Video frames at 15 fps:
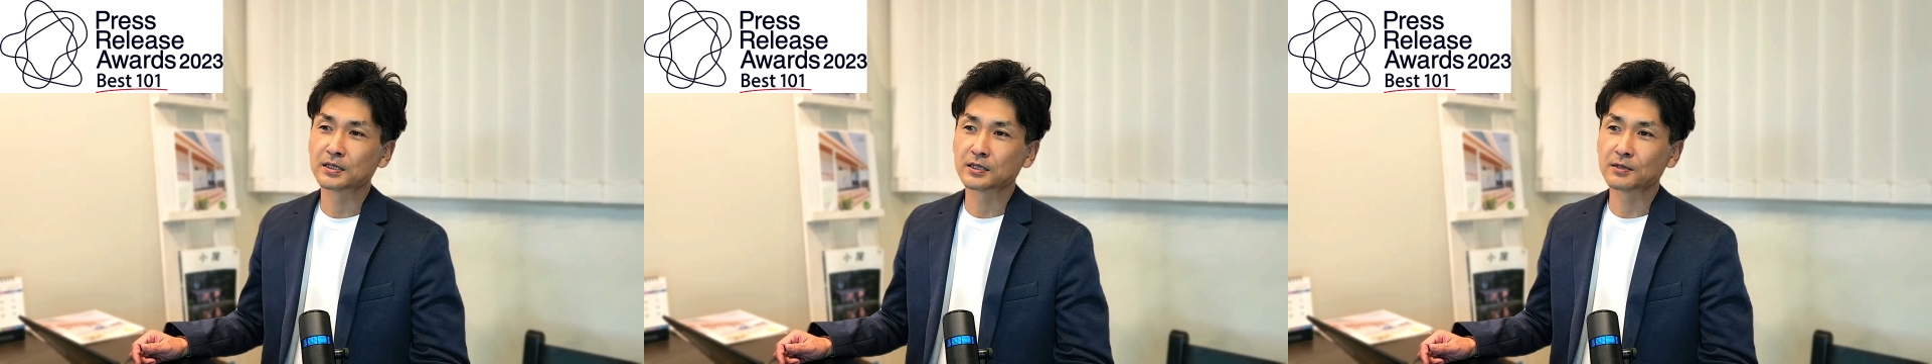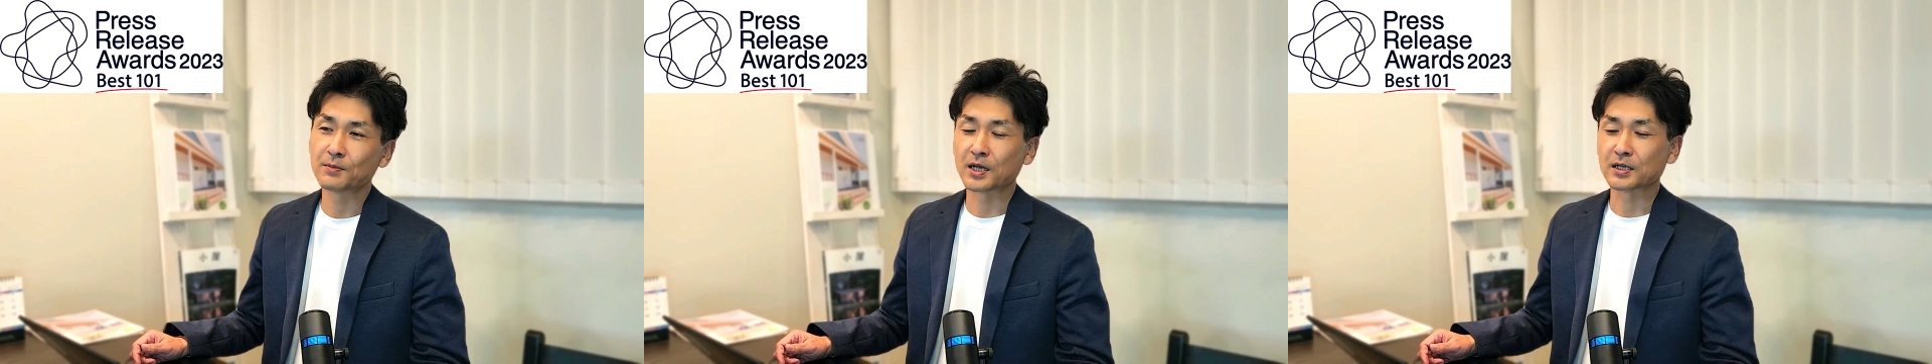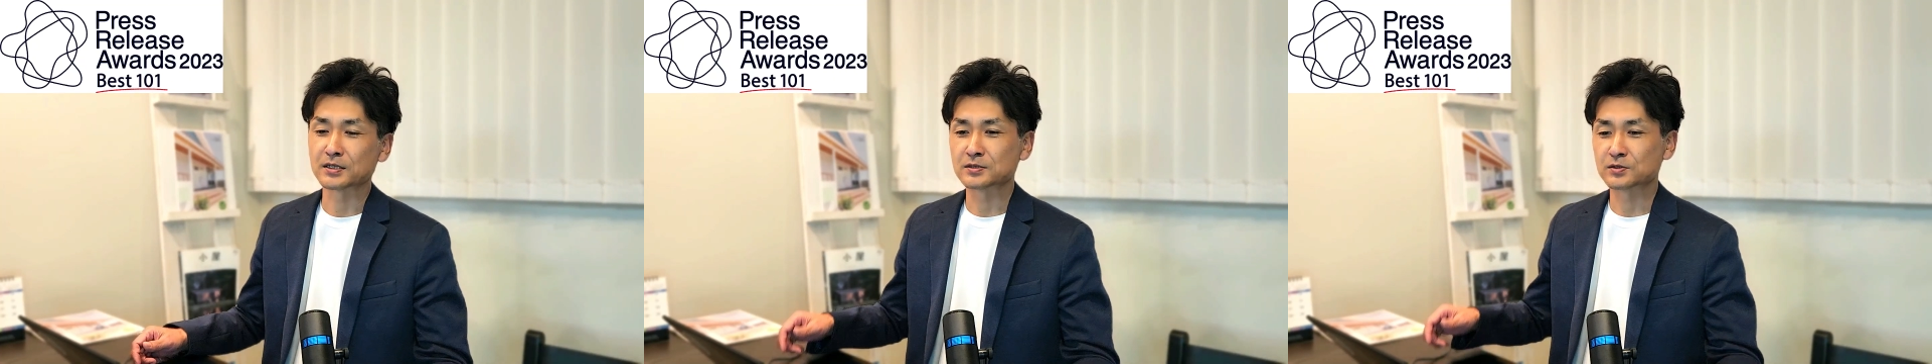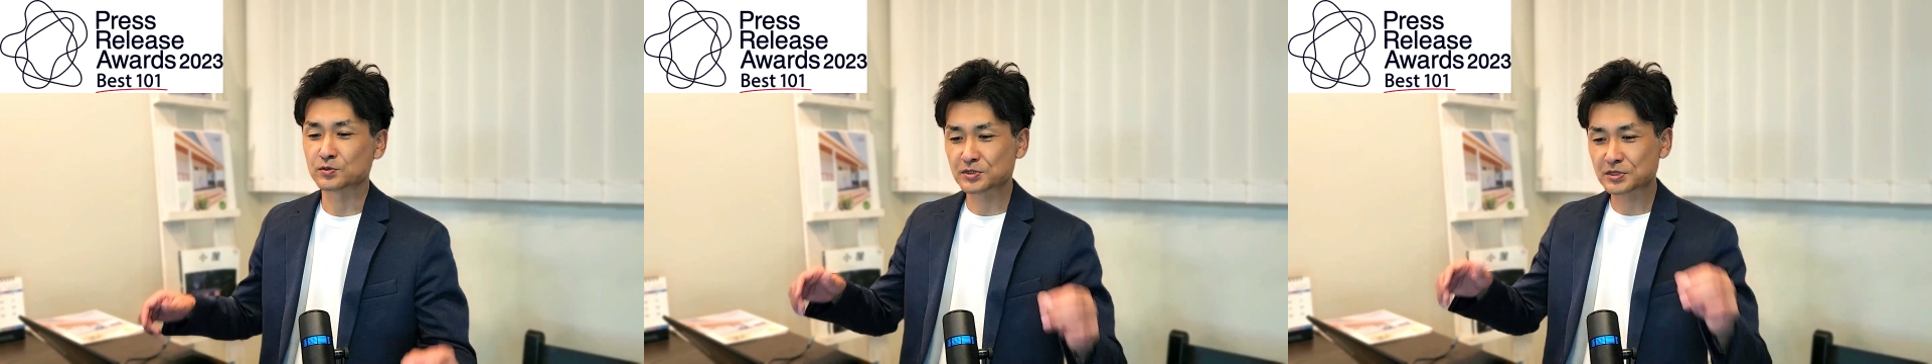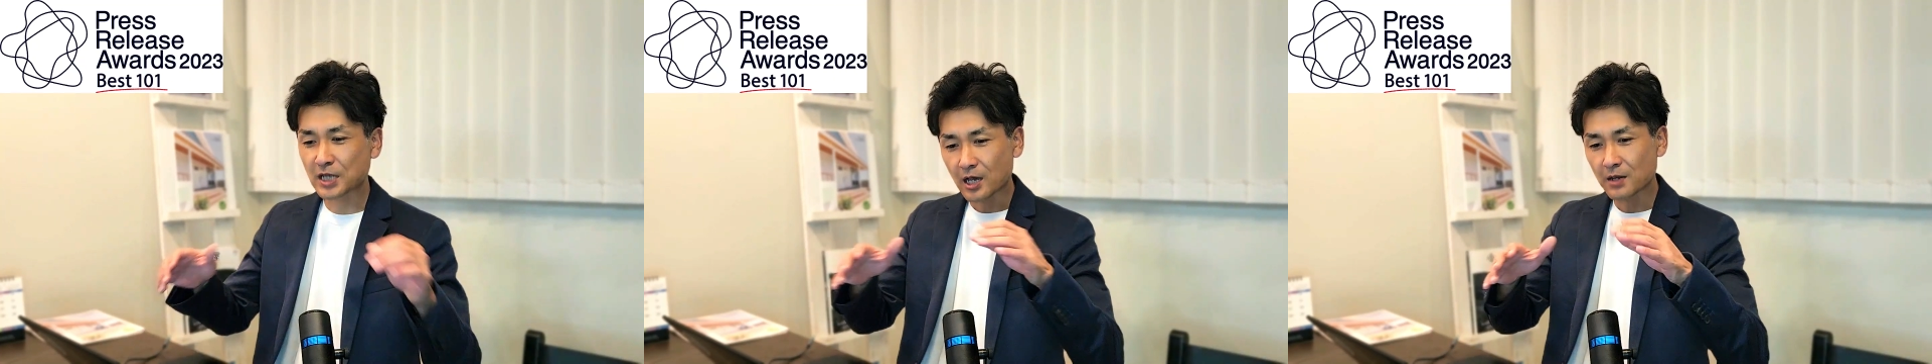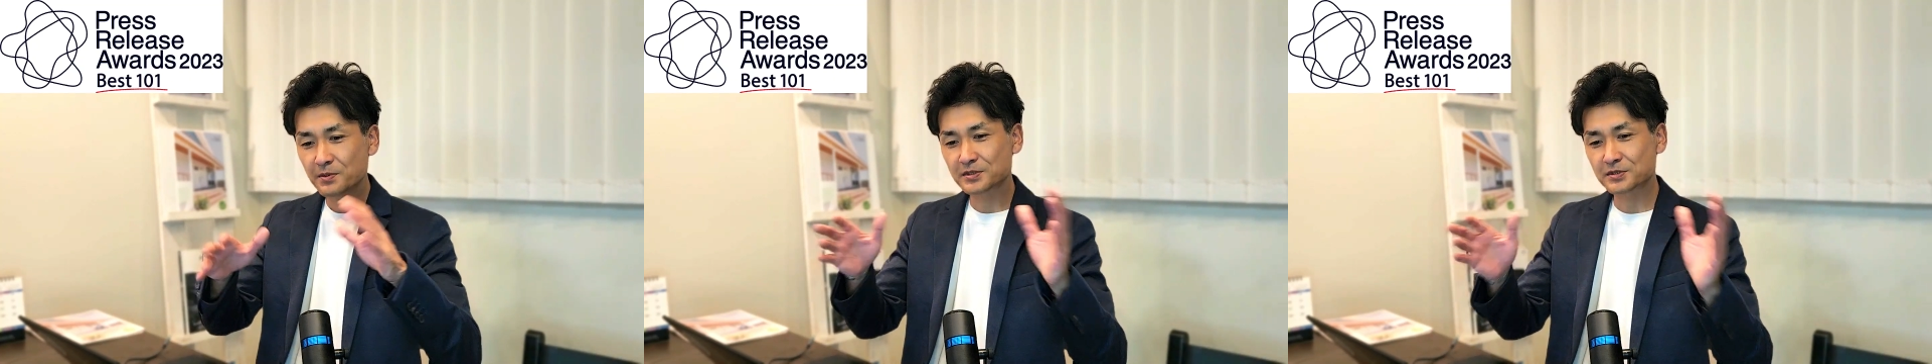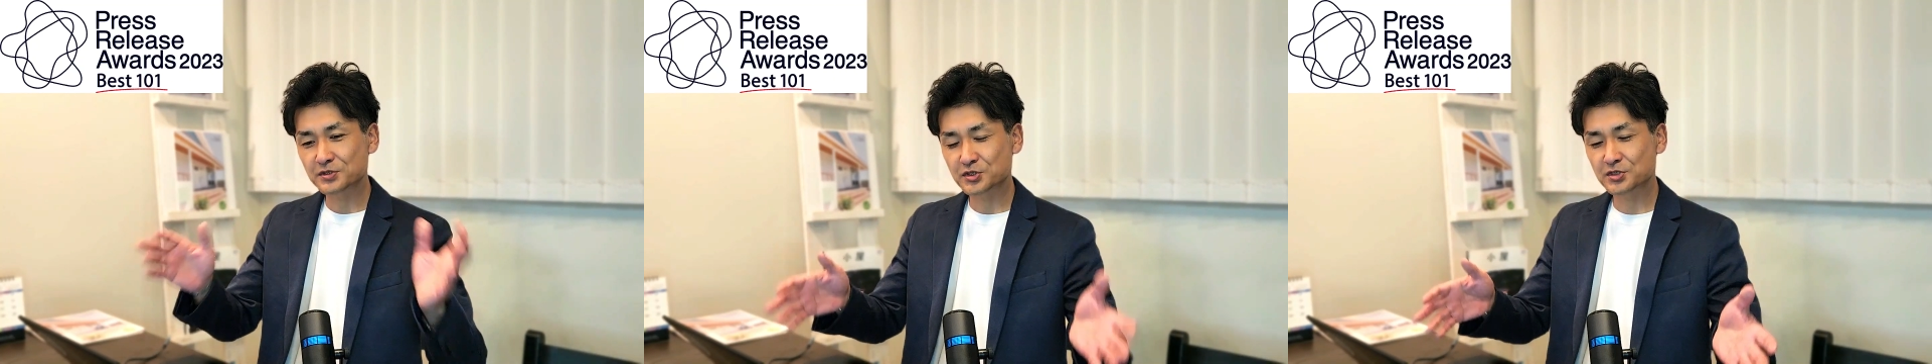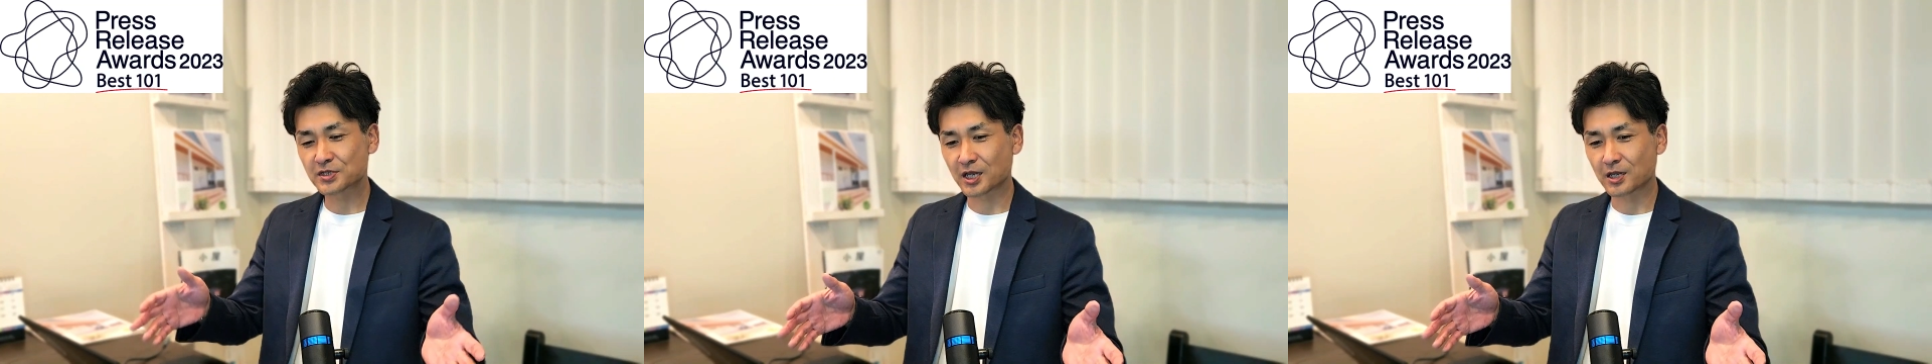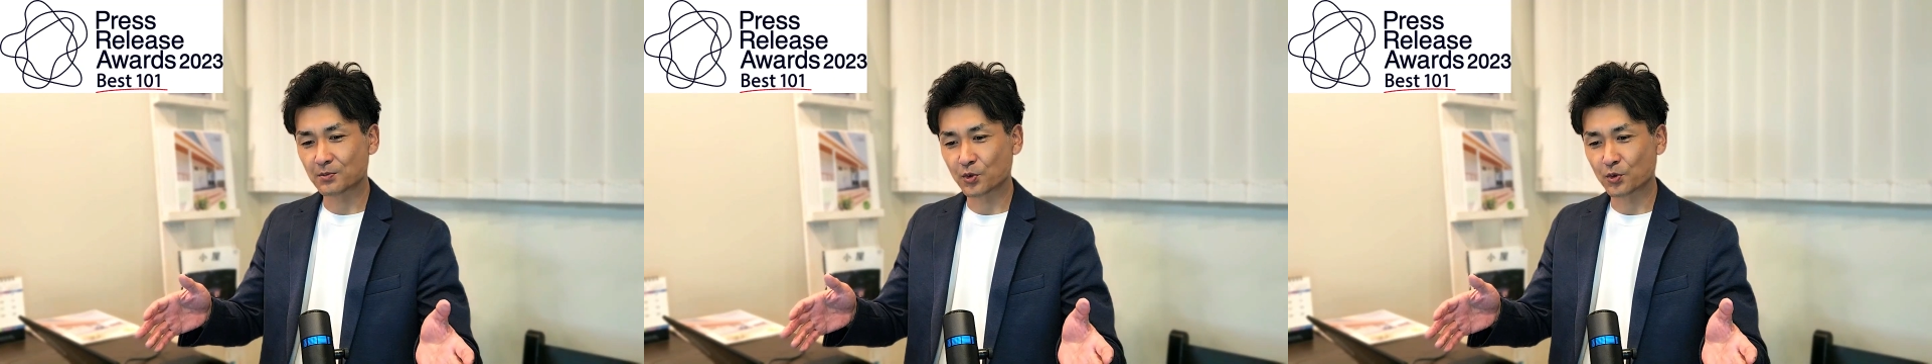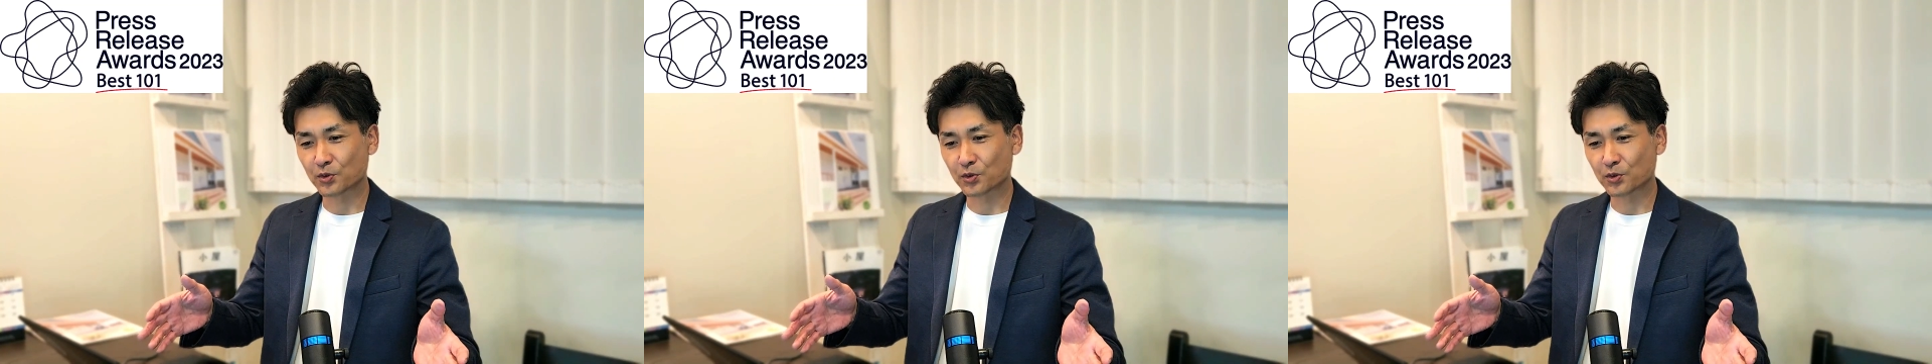で、まあ、そのサービス自体も